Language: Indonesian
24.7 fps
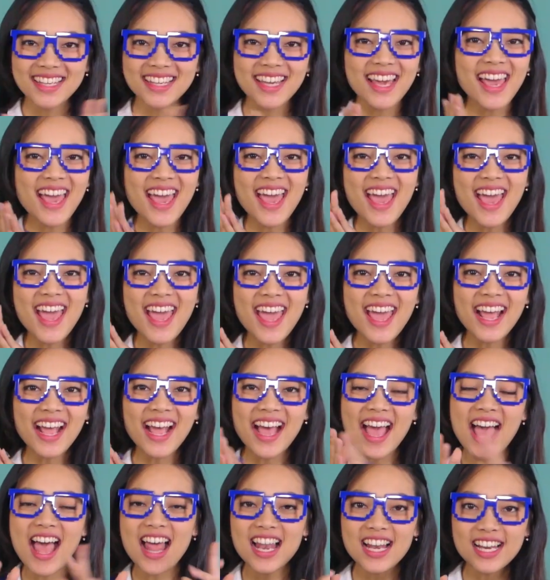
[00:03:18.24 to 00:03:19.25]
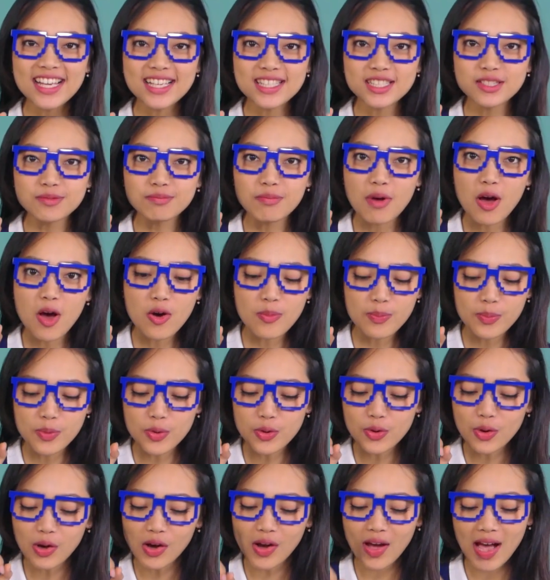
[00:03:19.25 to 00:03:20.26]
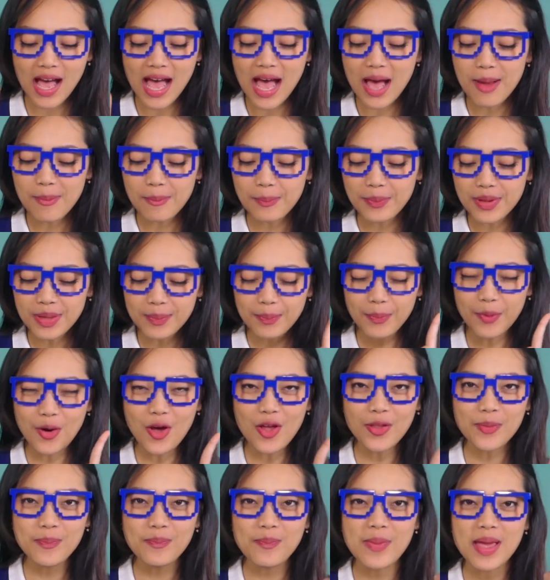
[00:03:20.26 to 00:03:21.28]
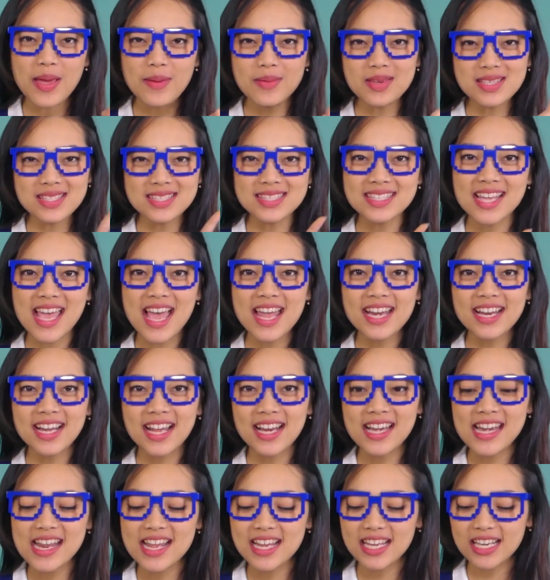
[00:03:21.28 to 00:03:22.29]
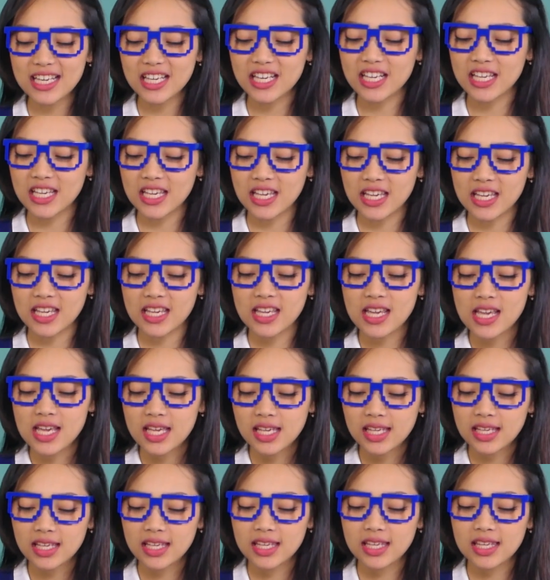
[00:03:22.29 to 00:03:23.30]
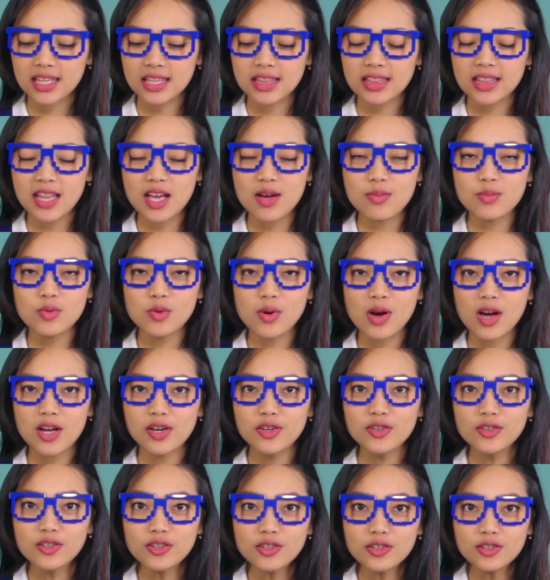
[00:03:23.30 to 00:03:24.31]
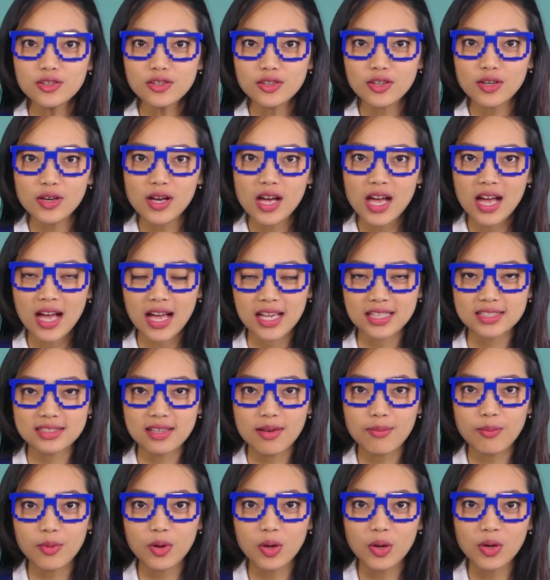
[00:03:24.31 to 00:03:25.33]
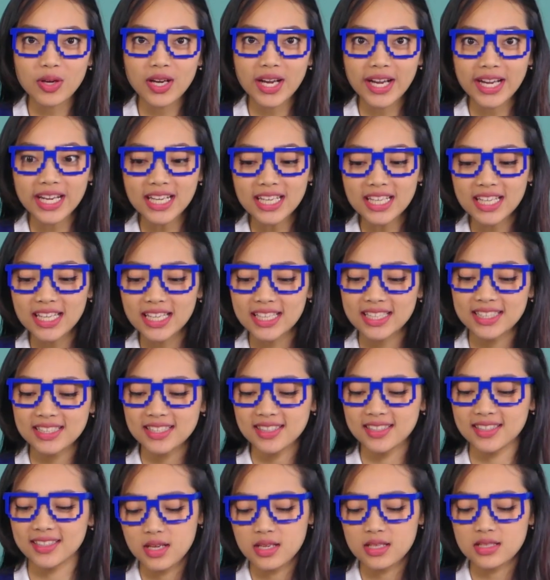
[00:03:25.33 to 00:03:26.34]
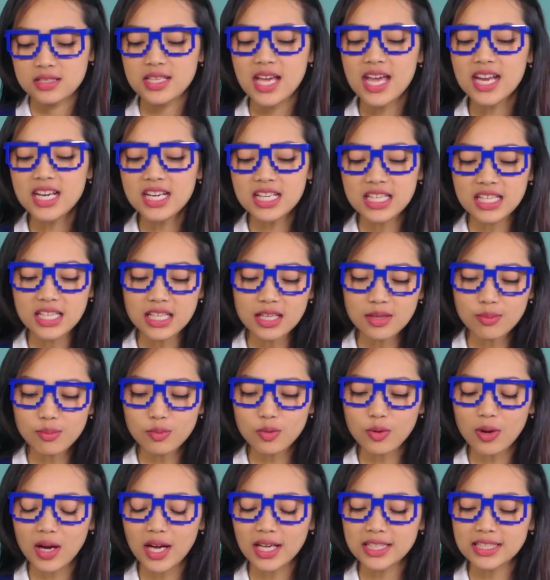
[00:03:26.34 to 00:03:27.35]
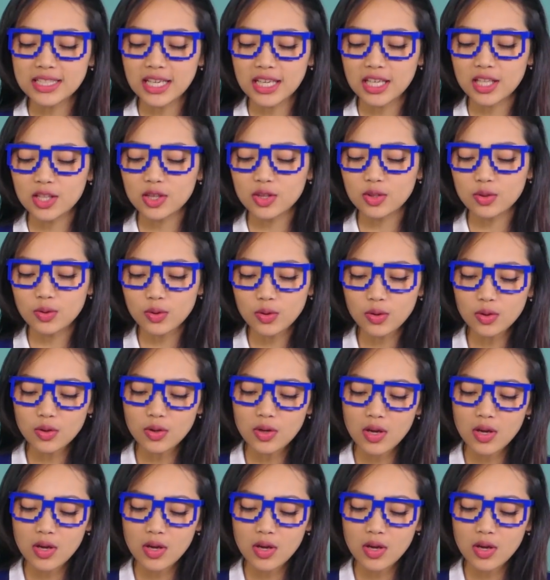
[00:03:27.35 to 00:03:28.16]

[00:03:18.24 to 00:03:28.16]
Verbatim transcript: Ya, Kak Alis mau buka pipot babiesnya adik-adik. Nih, kita buka dulu kacang polong yang ini. Jadi, bukanya itu